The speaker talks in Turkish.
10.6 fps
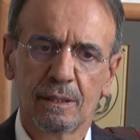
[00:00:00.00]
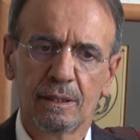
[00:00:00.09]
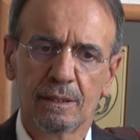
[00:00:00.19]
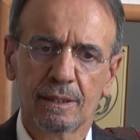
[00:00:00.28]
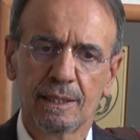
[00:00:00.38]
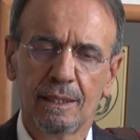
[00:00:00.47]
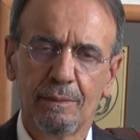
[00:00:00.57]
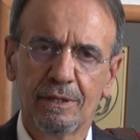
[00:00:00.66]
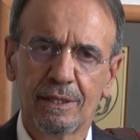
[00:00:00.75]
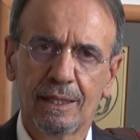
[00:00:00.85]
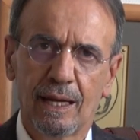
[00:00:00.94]
e,
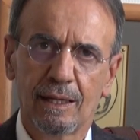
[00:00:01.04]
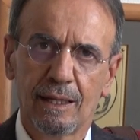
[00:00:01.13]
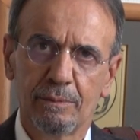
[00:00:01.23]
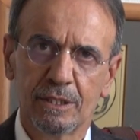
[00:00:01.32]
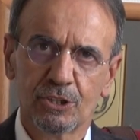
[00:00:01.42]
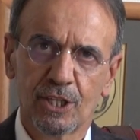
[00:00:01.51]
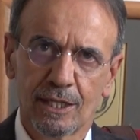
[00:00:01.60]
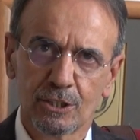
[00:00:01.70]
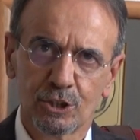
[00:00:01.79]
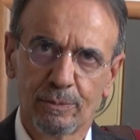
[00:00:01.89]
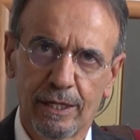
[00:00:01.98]
Klinik Derneği bir
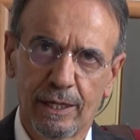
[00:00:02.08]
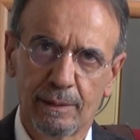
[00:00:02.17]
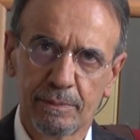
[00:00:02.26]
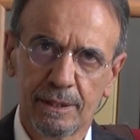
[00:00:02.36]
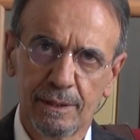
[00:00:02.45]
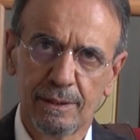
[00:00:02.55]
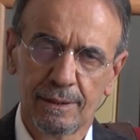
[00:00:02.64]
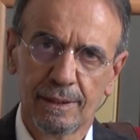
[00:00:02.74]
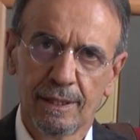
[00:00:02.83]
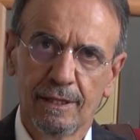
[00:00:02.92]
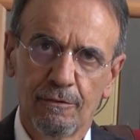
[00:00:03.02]
çalışma yaptı.
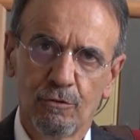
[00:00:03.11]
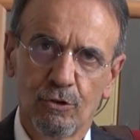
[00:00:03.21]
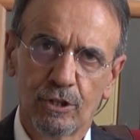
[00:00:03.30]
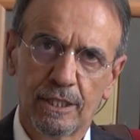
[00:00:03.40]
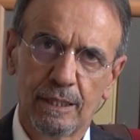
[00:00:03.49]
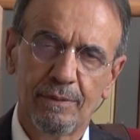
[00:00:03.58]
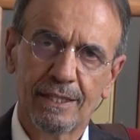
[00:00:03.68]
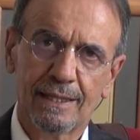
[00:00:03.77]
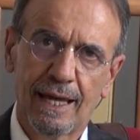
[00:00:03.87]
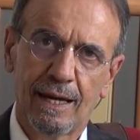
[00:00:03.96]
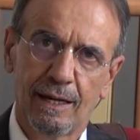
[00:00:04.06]
O
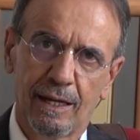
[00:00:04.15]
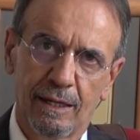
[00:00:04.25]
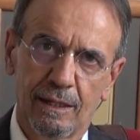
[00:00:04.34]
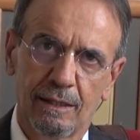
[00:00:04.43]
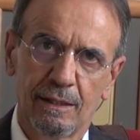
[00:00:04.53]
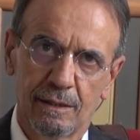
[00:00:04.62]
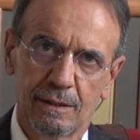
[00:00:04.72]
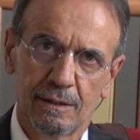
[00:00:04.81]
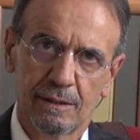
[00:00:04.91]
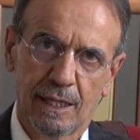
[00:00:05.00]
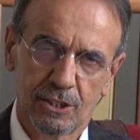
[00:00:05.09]
Klinik Derneği'nin
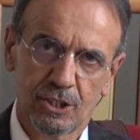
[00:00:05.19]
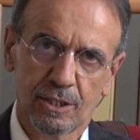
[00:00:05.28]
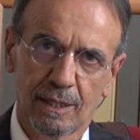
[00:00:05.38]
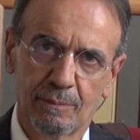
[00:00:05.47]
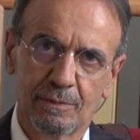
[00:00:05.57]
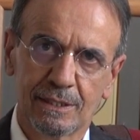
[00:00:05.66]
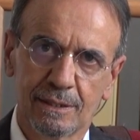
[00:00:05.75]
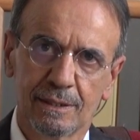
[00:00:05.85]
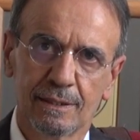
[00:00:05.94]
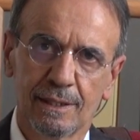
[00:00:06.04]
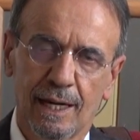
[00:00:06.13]

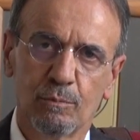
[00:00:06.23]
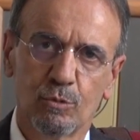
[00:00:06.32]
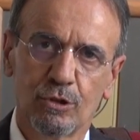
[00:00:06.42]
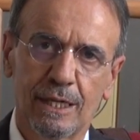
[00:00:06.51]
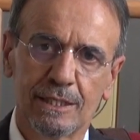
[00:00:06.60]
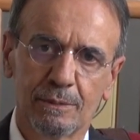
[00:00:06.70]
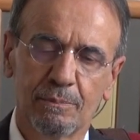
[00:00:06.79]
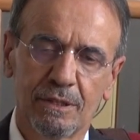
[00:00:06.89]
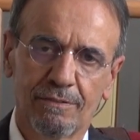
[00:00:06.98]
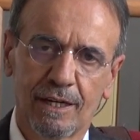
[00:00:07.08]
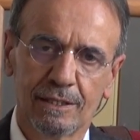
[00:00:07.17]
açıklaması yani bu ilacın
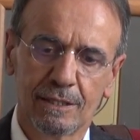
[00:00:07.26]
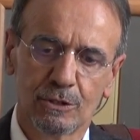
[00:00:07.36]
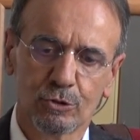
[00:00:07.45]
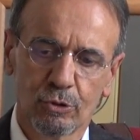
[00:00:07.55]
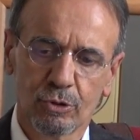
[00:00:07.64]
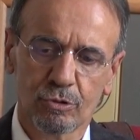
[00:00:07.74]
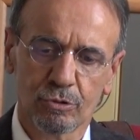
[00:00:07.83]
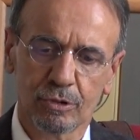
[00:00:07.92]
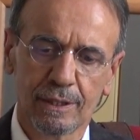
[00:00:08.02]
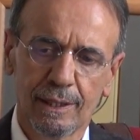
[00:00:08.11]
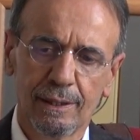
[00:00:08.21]
bir faydası yoktur
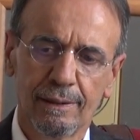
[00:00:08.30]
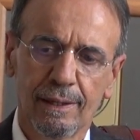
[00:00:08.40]
diye.